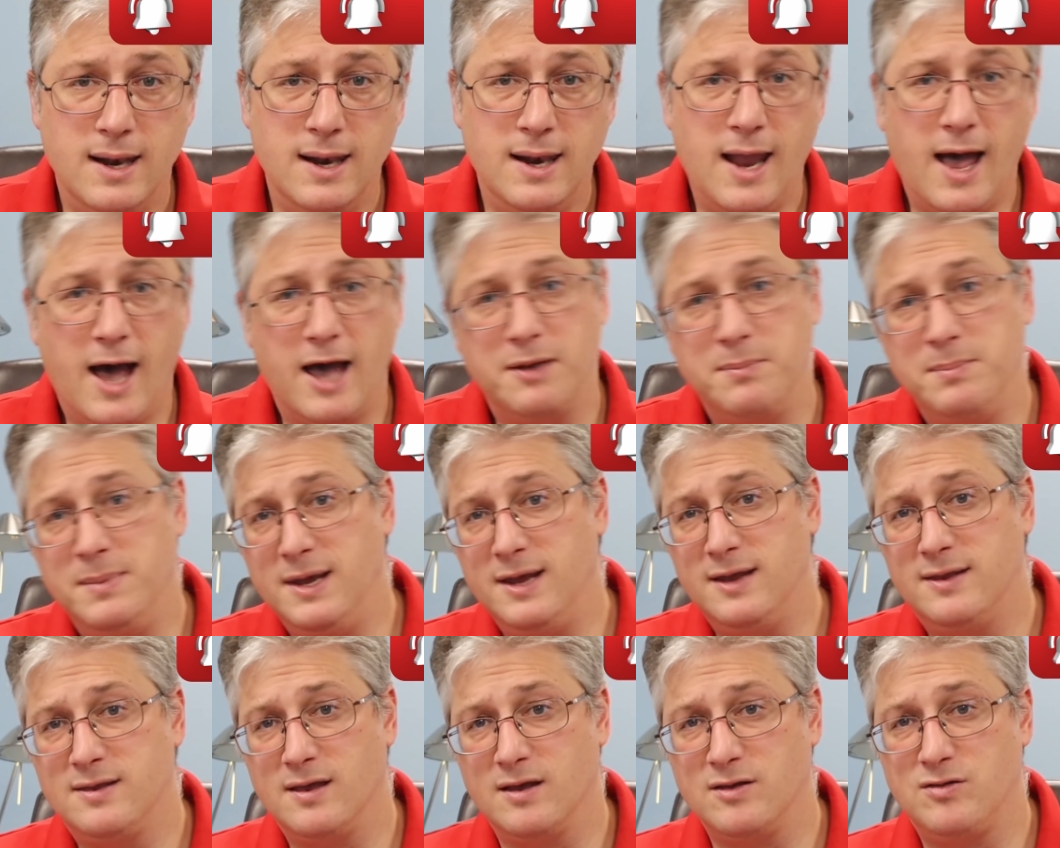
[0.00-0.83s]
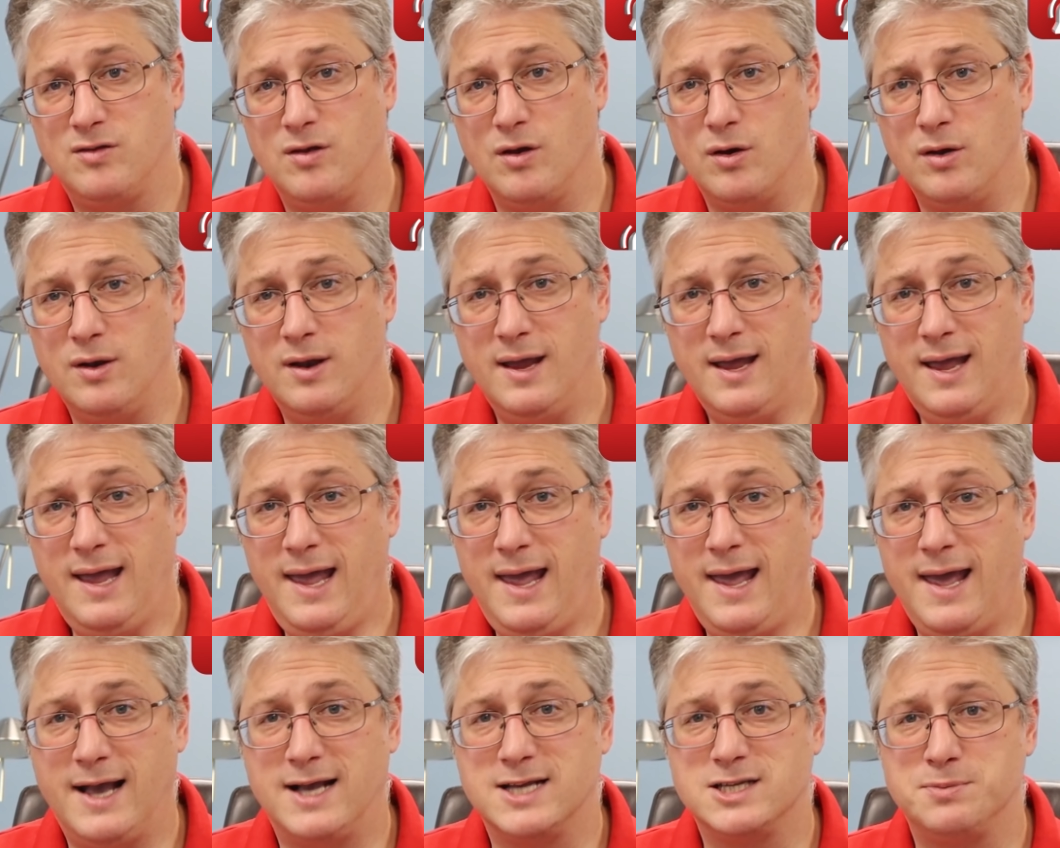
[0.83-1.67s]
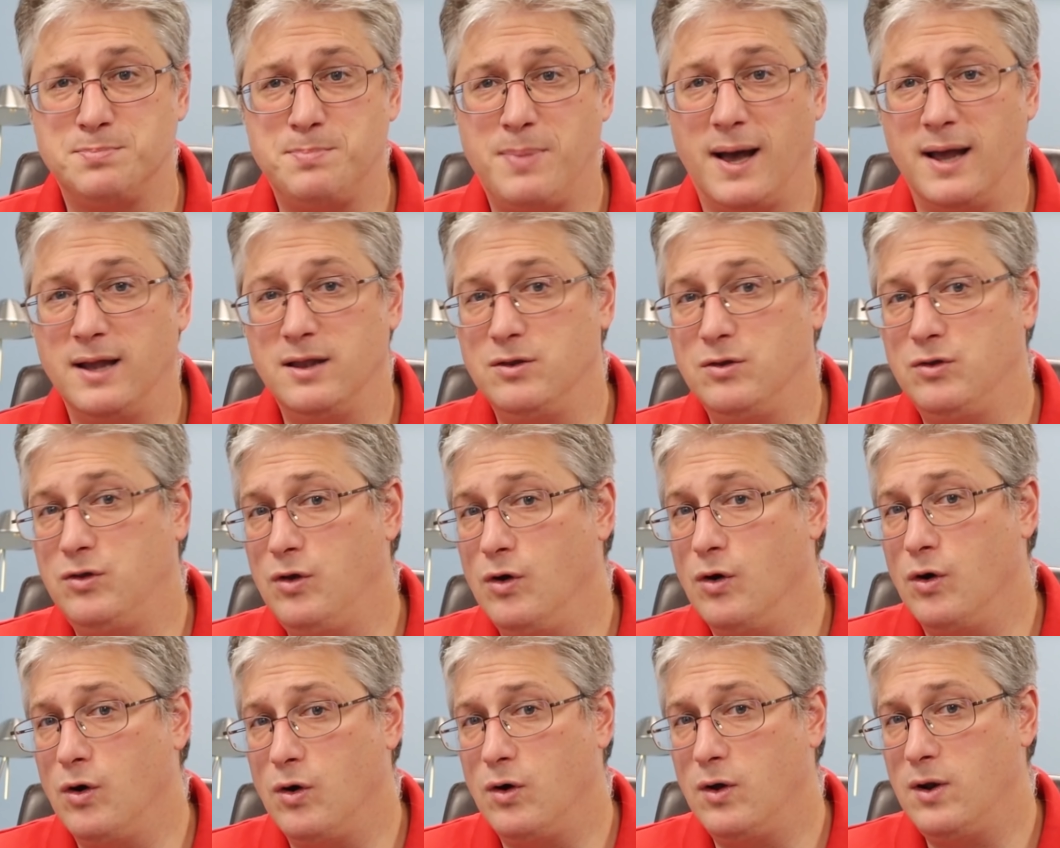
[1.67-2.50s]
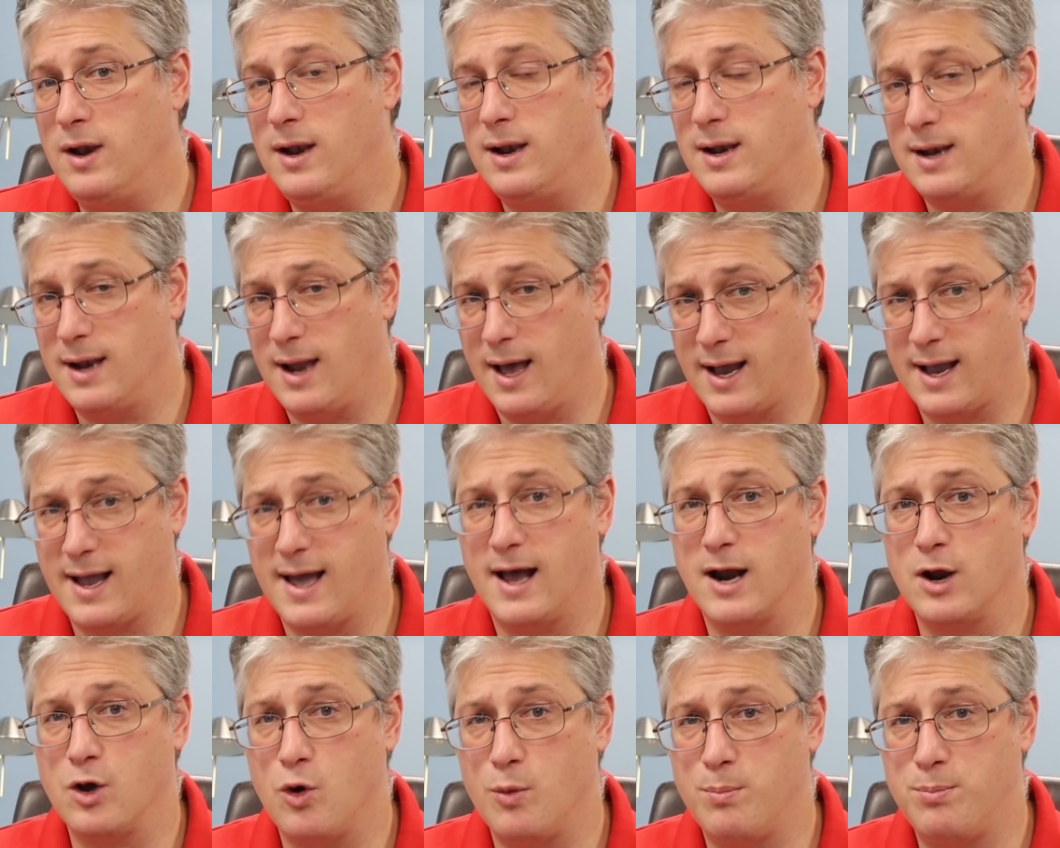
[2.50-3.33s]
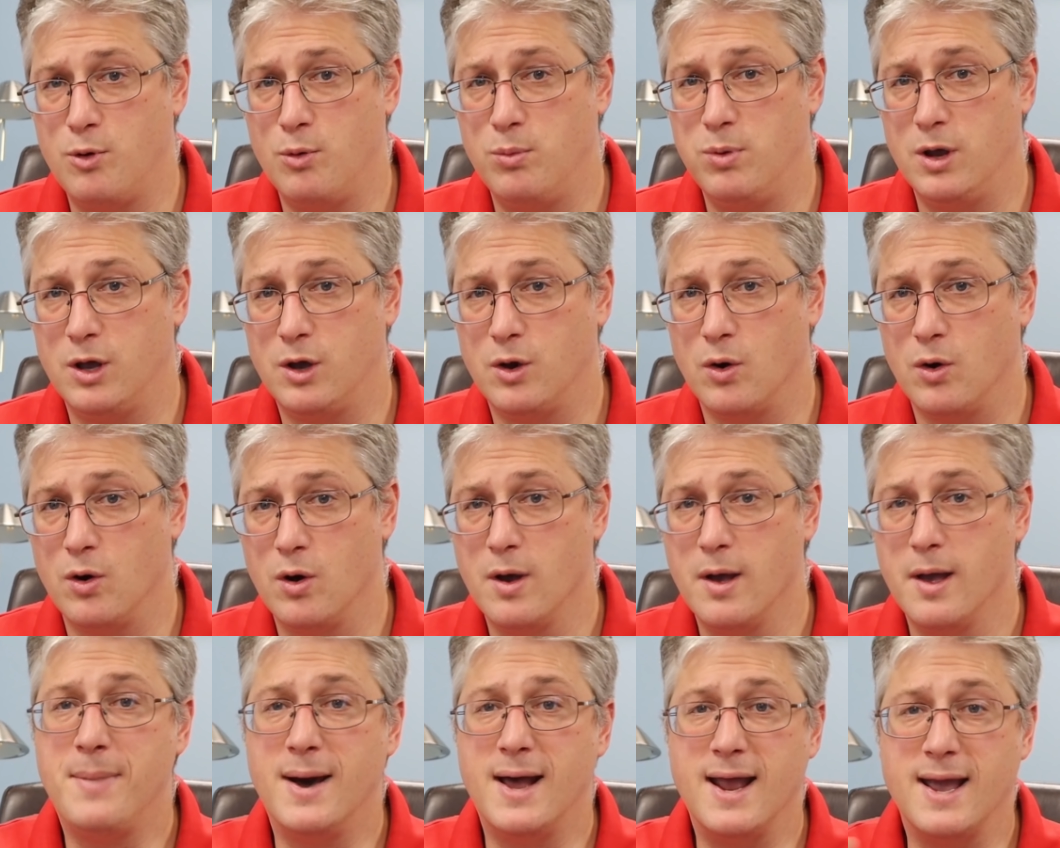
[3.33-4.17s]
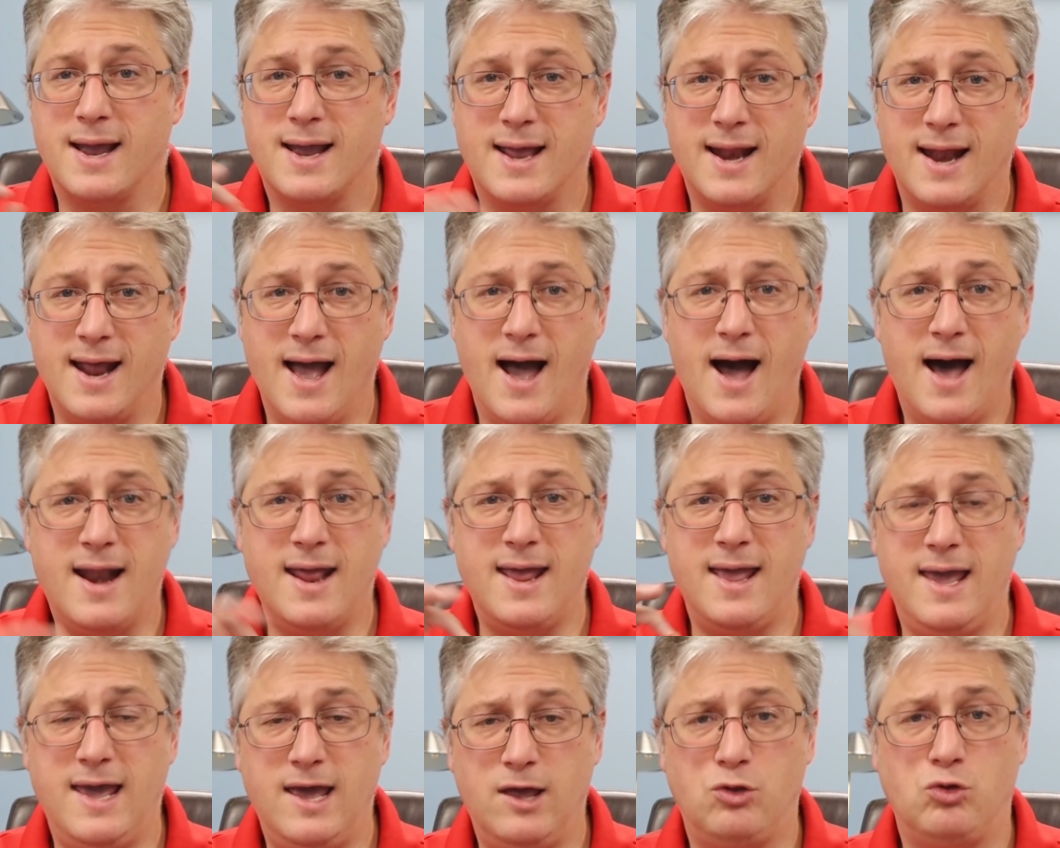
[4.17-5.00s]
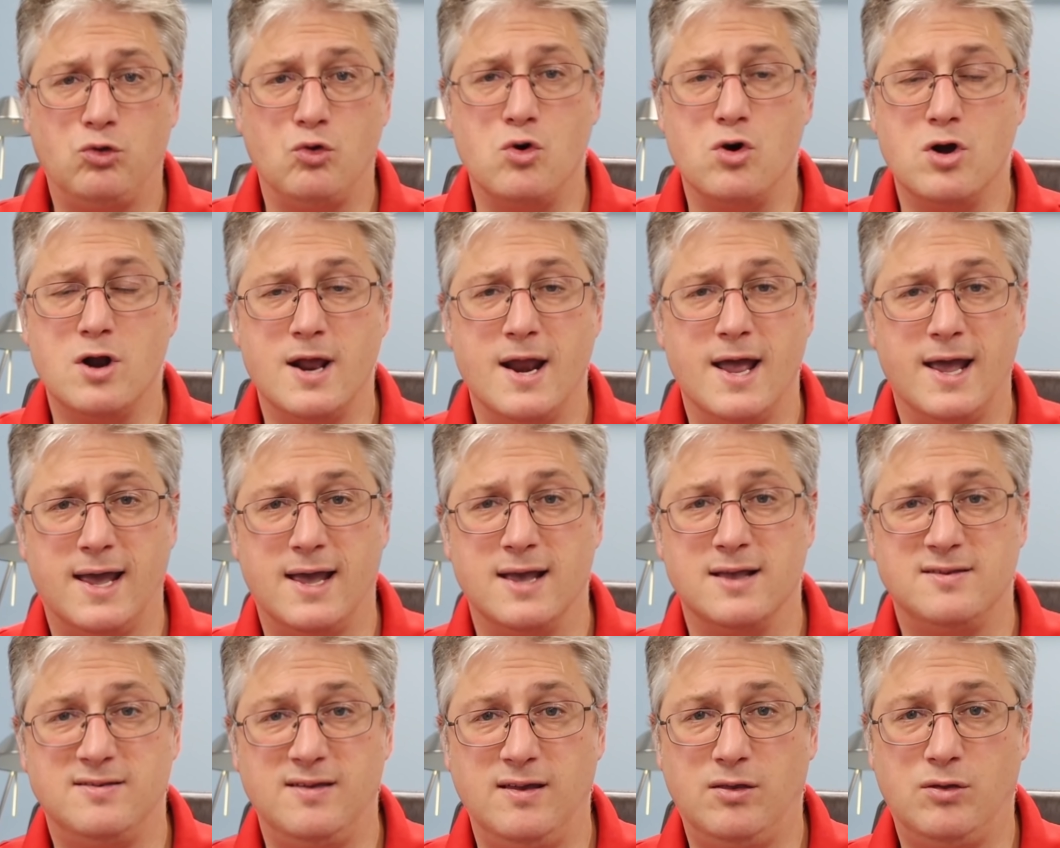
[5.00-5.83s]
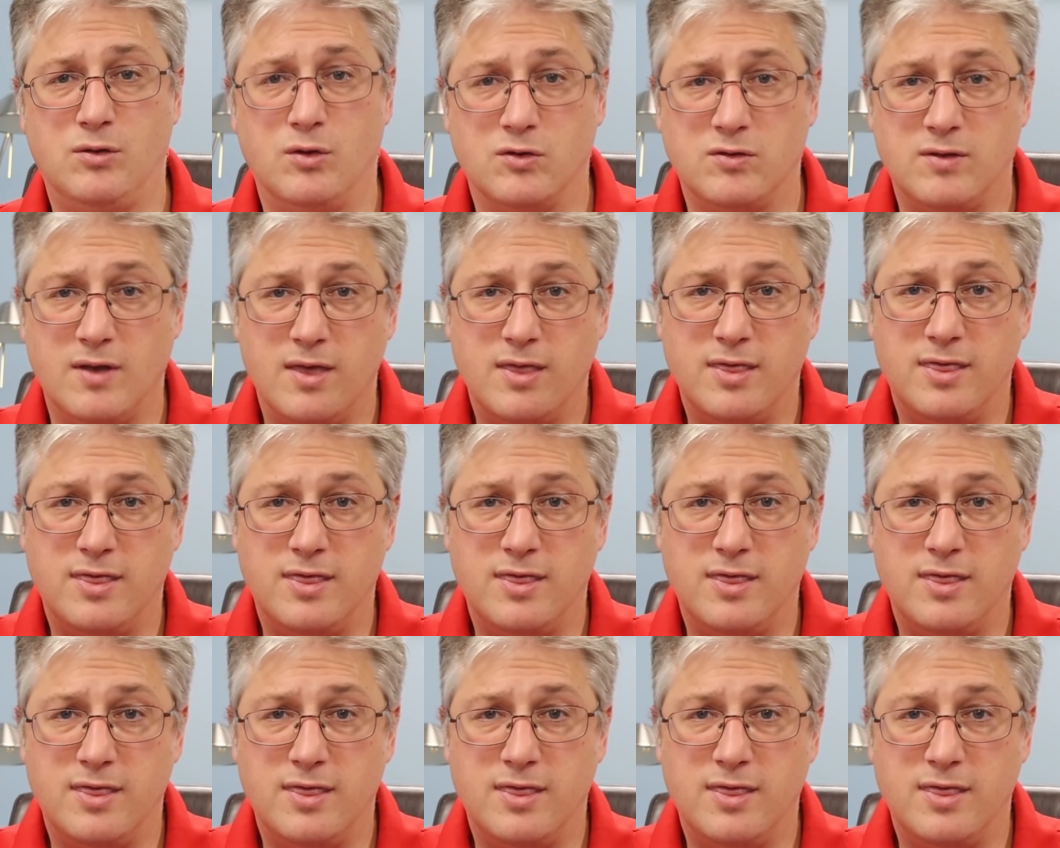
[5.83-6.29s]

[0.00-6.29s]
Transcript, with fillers: La administración expandió la cargo público para crear estos requisitos